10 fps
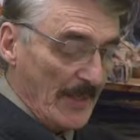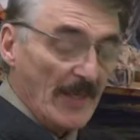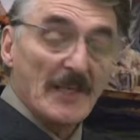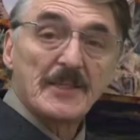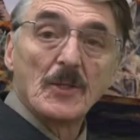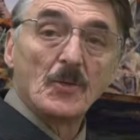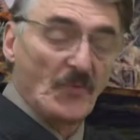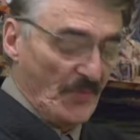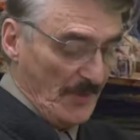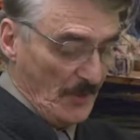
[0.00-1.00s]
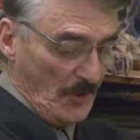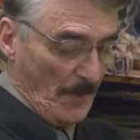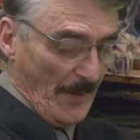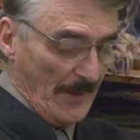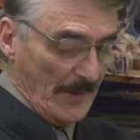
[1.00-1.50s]
Quand il eut fini de
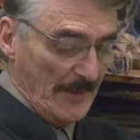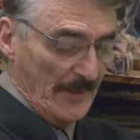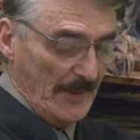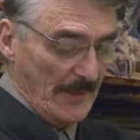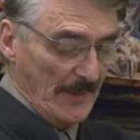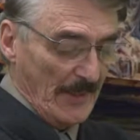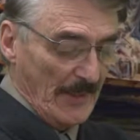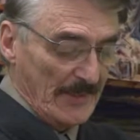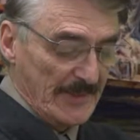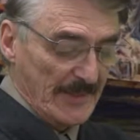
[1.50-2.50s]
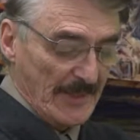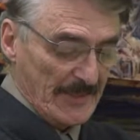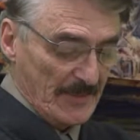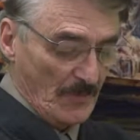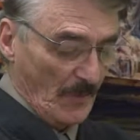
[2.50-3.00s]
parler, il dit à
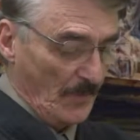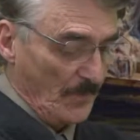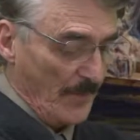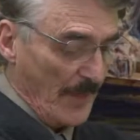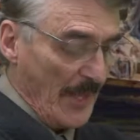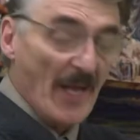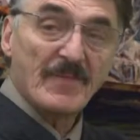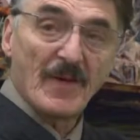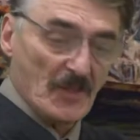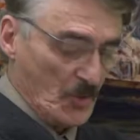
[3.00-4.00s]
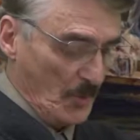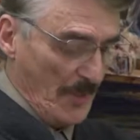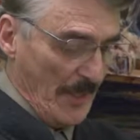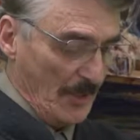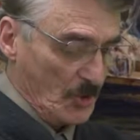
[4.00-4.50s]
Simon, Avance au
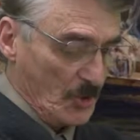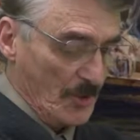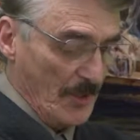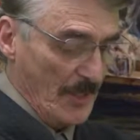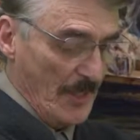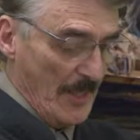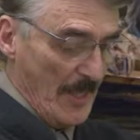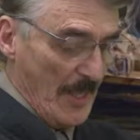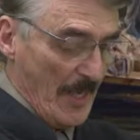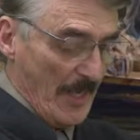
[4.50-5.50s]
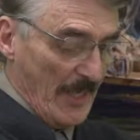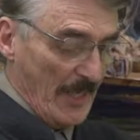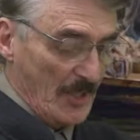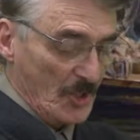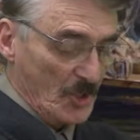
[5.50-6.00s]
large
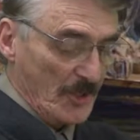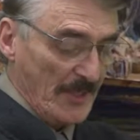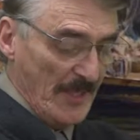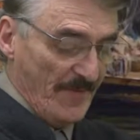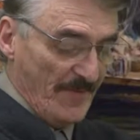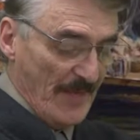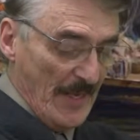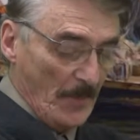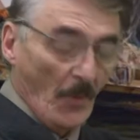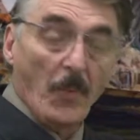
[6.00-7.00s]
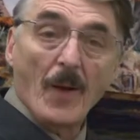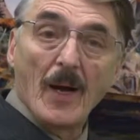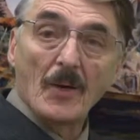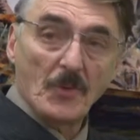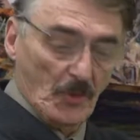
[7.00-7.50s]
et jetez les filets pour
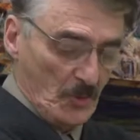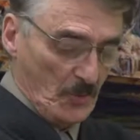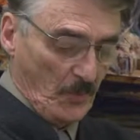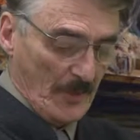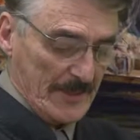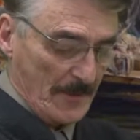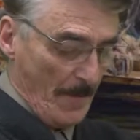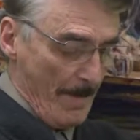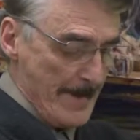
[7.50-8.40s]
prendre du poisson.